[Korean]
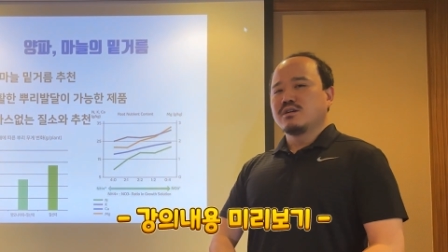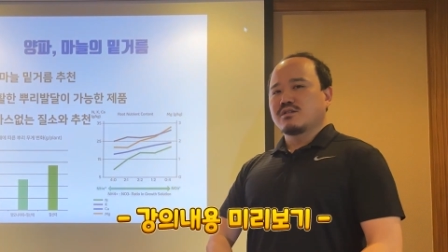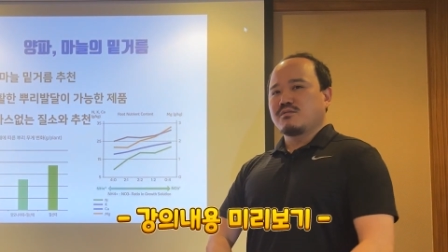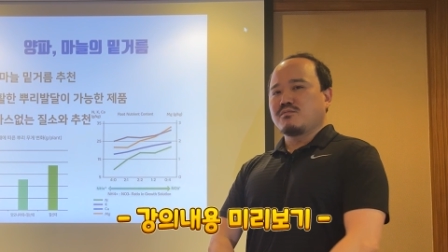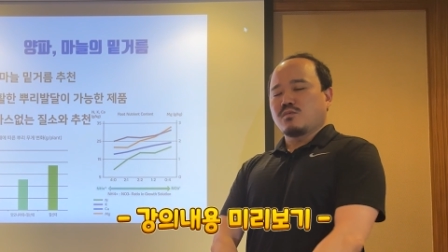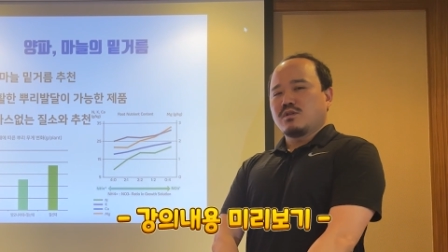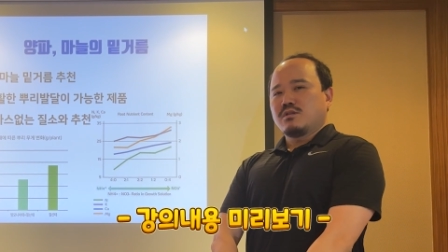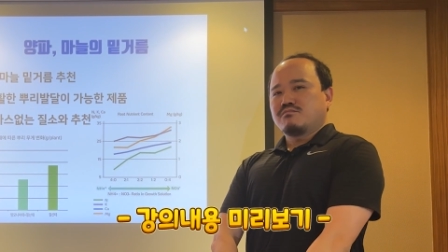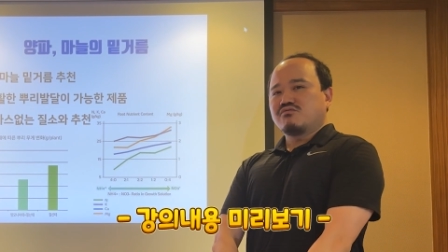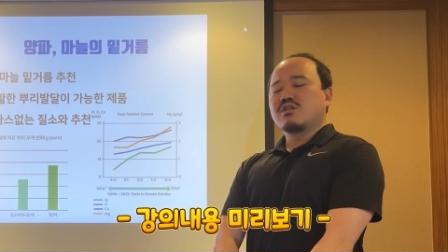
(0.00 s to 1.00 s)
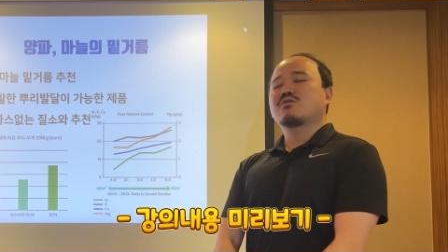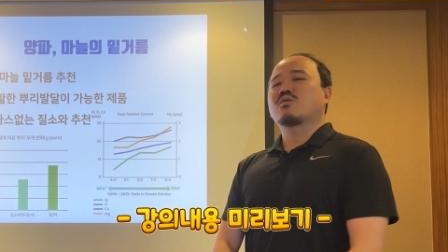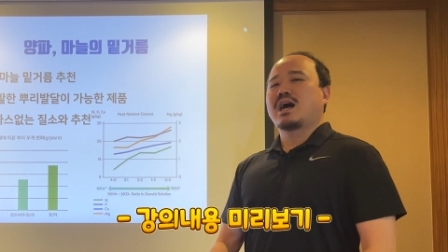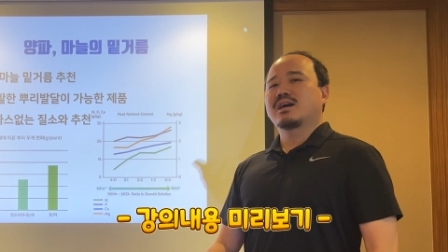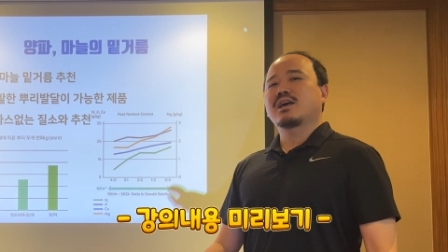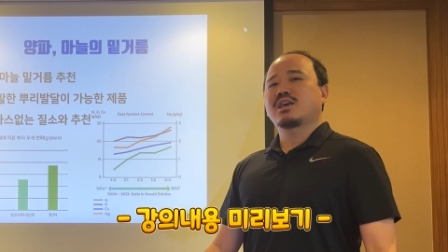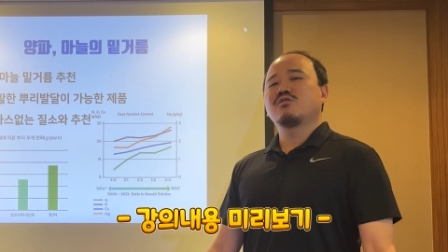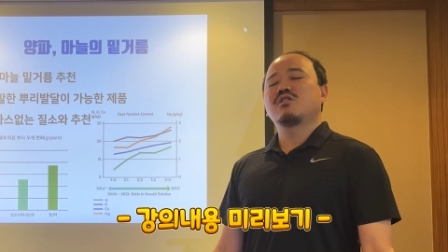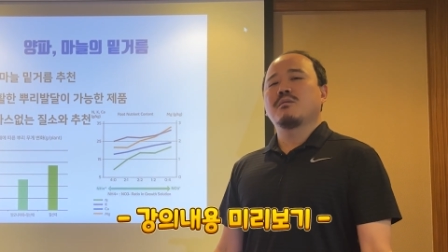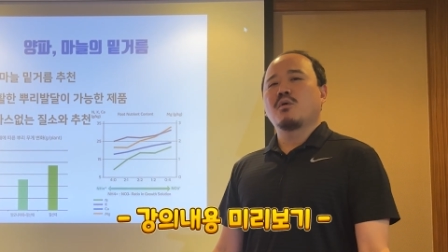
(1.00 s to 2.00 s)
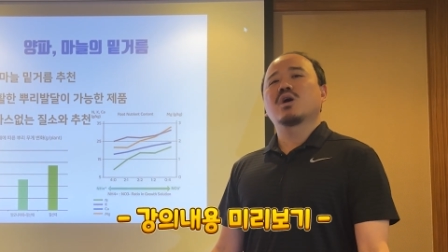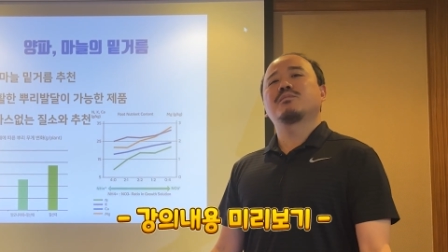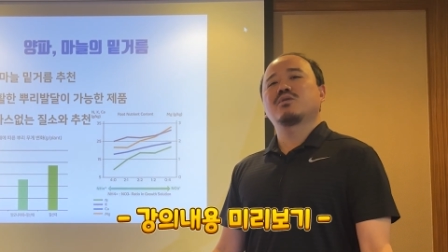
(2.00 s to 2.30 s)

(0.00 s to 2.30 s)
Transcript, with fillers: 그럼 뿌리를 좀 강하게 키우려면 뭐가